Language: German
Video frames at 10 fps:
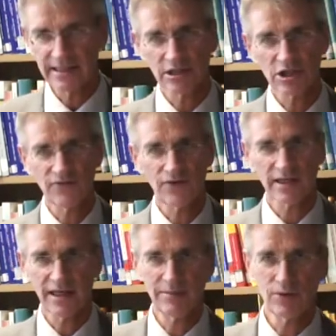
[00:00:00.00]
Zeitschrift für
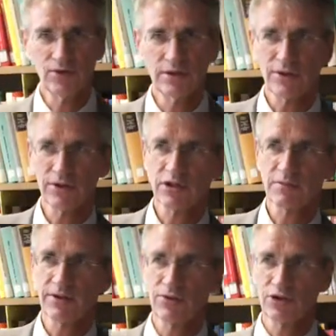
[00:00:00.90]
KMU und
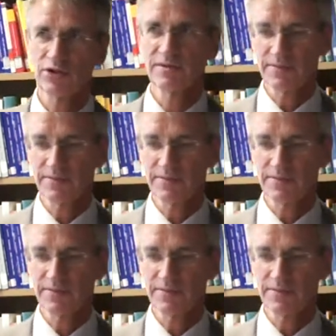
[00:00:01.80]
Entrepreneurship